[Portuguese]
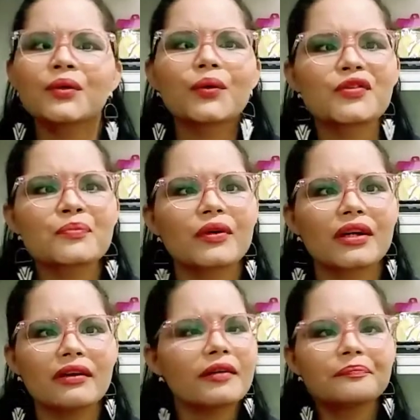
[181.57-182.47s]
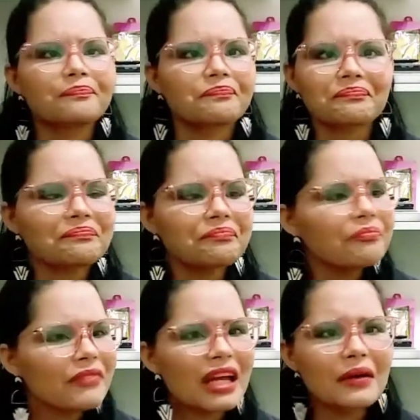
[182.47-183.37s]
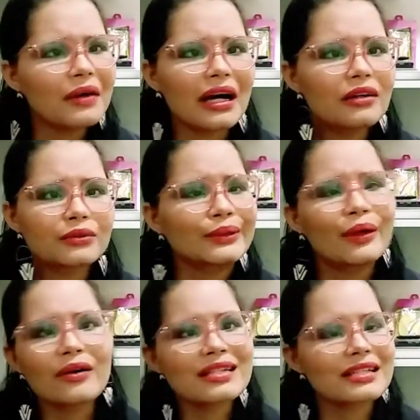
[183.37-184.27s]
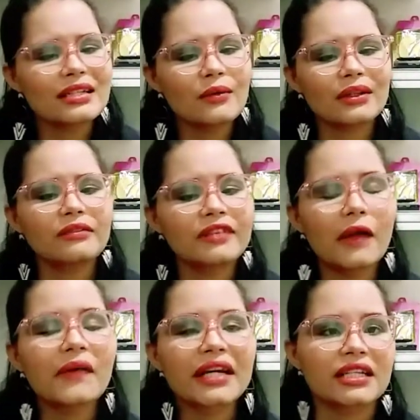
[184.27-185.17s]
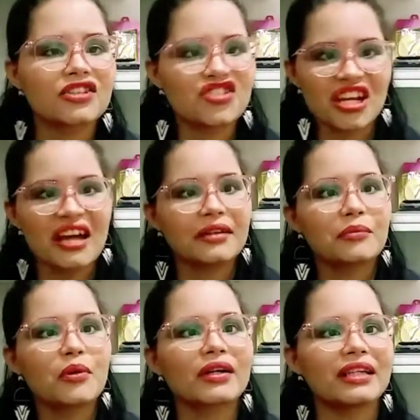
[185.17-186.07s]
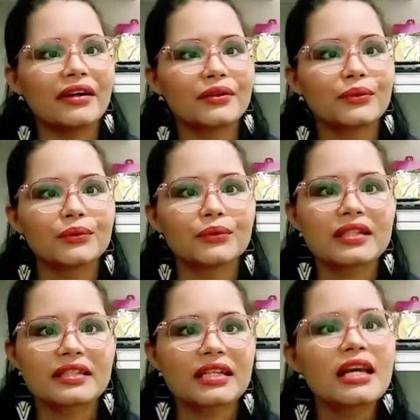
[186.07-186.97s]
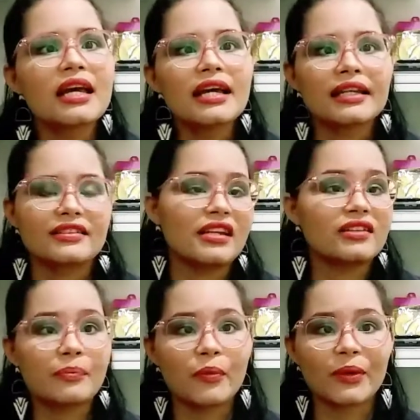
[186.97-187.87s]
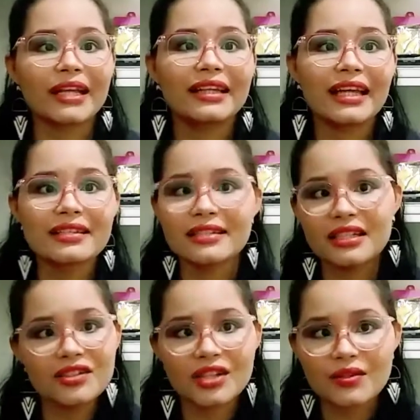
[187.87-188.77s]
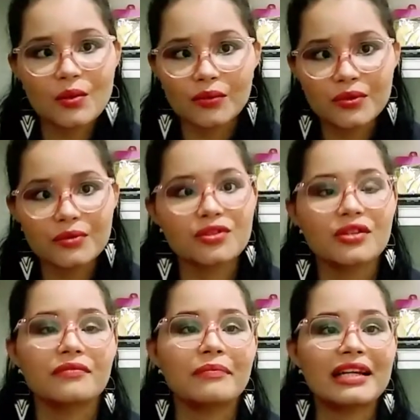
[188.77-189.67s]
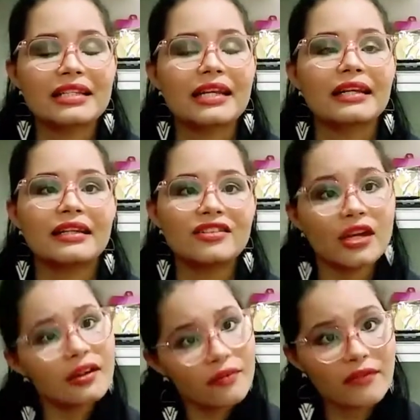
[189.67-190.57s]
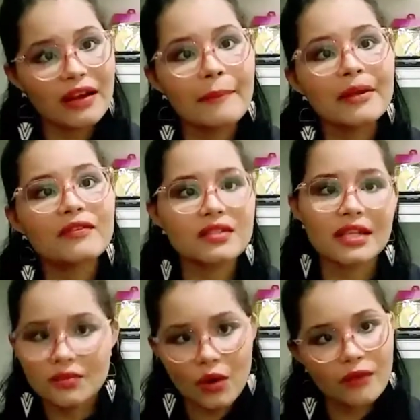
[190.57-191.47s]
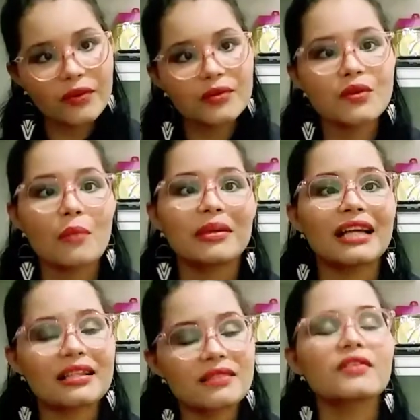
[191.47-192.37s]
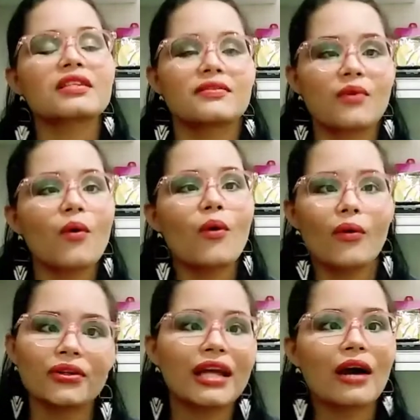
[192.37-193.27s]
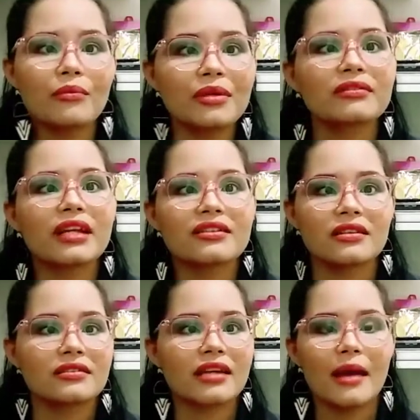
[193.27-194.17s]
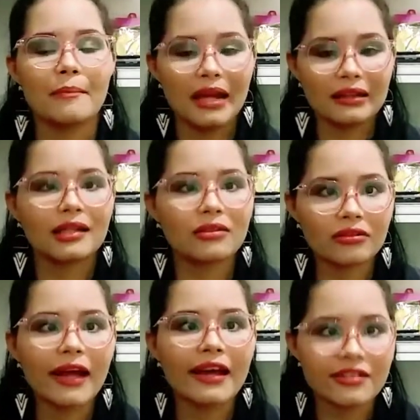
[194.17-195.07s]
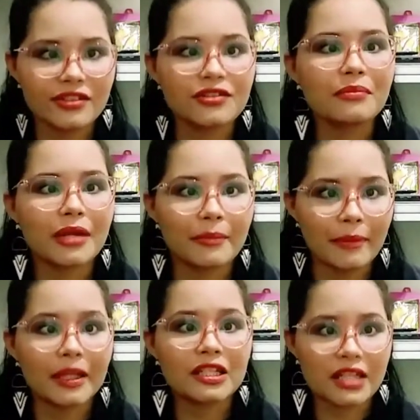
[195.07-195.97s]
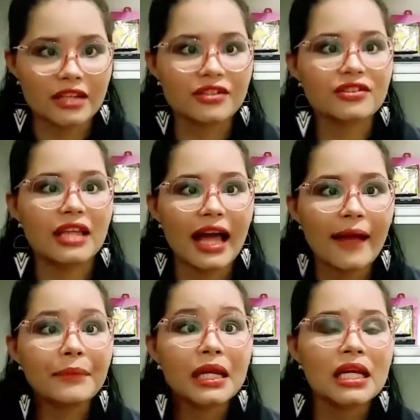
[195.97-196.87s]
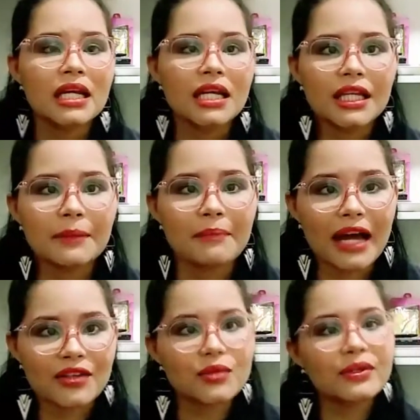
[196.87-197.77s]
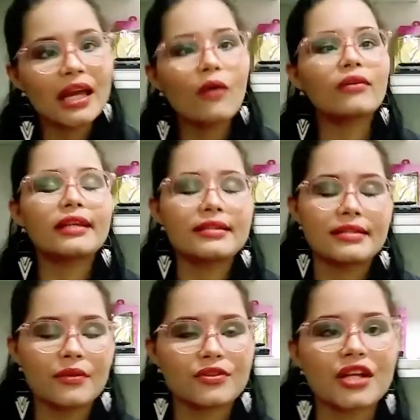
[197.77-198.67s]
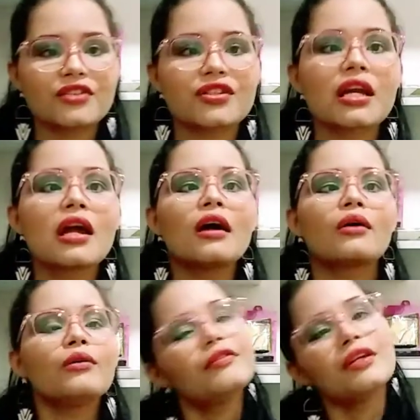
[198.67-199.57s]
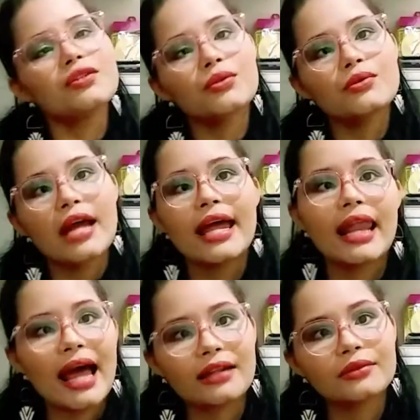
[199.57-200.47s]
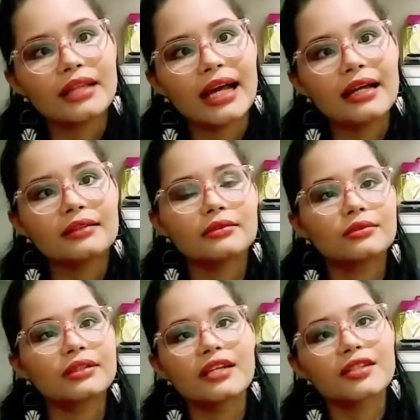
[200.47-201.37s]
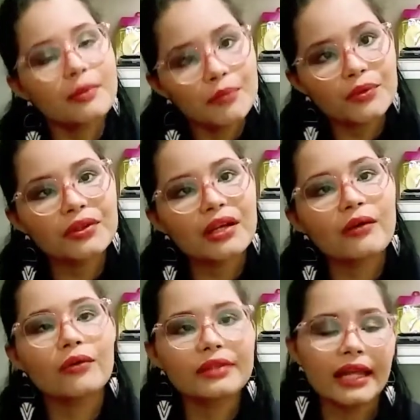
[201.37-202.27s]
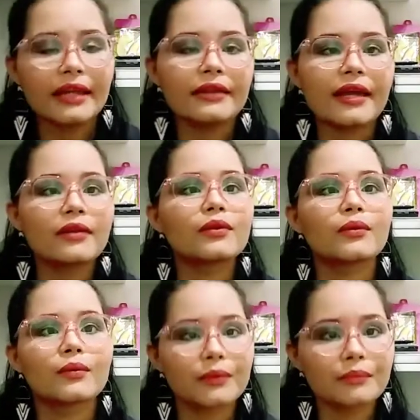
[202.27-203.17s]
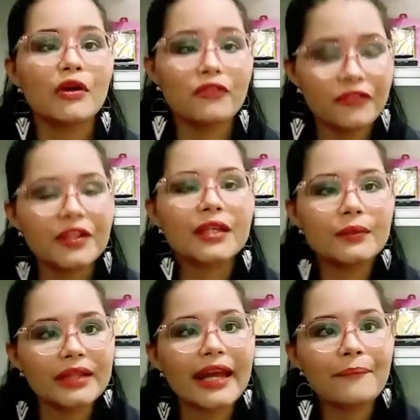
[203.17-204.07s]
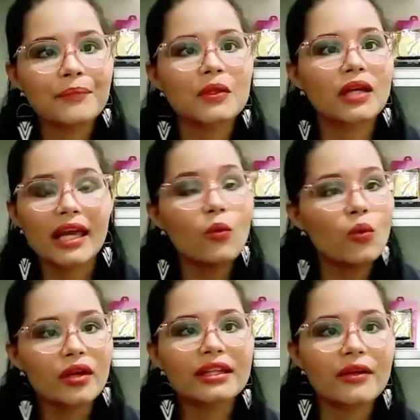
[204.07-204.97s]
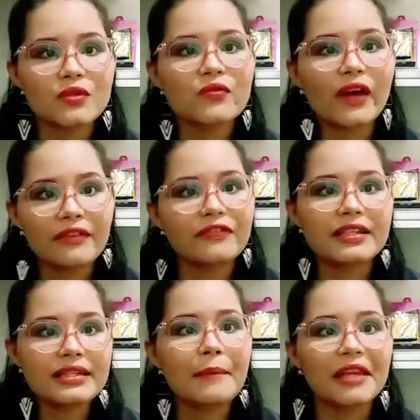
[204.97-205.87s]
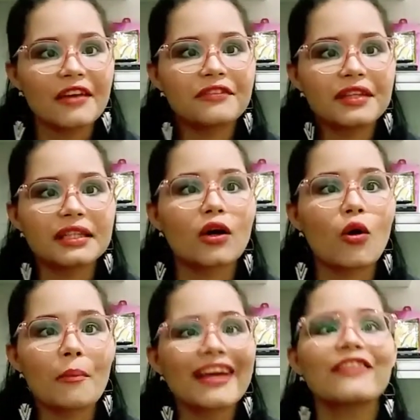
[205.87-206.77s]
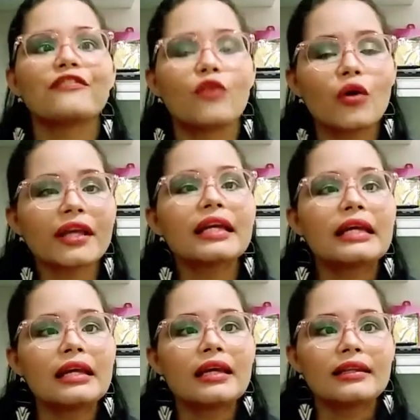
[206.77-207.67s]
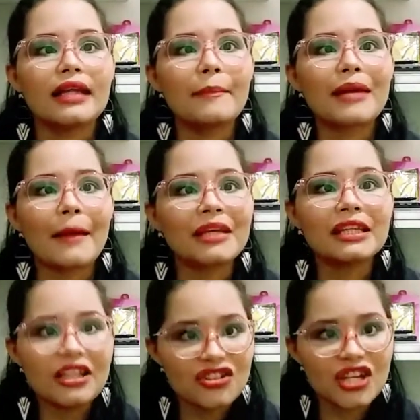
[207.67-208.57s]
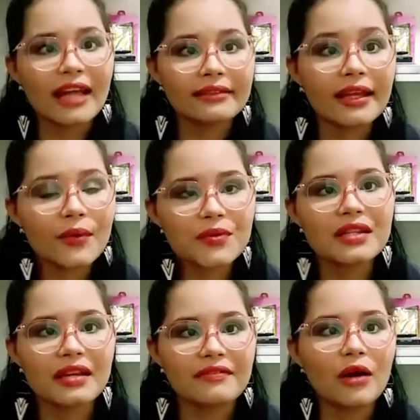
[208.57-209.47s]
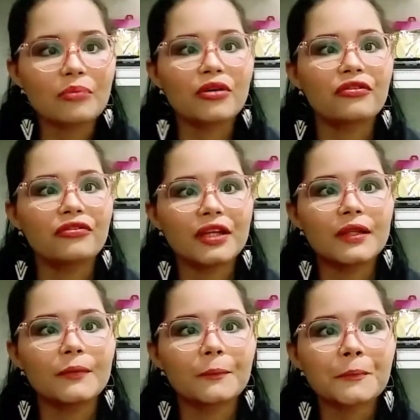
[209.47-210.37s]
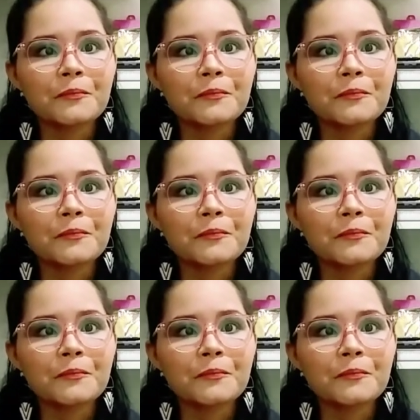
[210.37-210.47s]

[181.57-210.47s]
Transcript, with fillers: todos, porque eu, eu não gosto, assim, quando vem alguém criticar aqui o meu canal e tudo, assim... Gente, porque tem as críticas construtivas, mas tem crítica que eu vou falar pra vocês qual foi os comentários, se vocês vão concordar comigo, né, gente? Que é pra detonar a gente mesmo, pra deixar a gente lá embaixo. E o que aconteceu, gente? O vídeo do relato lá, do testemunho que eu contei, né? Do meu filho, né? Que, o que Deus fez na minha vida, como é que foi, né? Pra mim deixar Deus levar o meu filho.